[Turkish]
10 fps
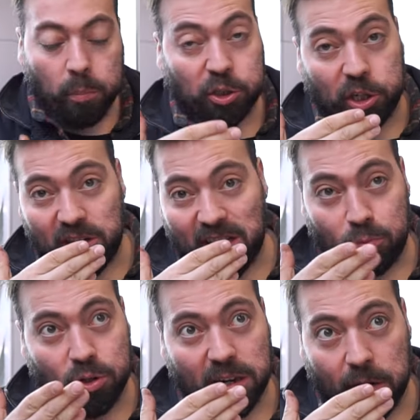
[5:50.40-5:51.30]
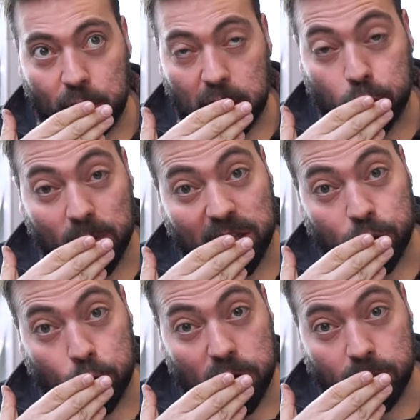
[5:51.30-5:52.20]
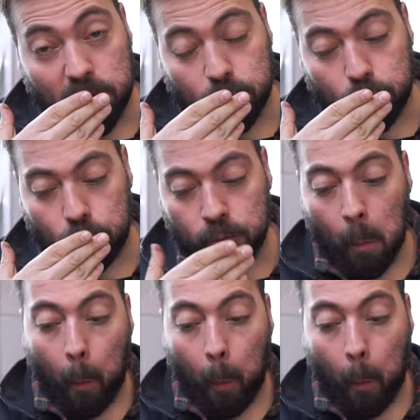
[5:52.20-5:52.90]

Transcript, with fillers: Başarılı yani. Buradan referansıma teşekkür etmek istiyorum.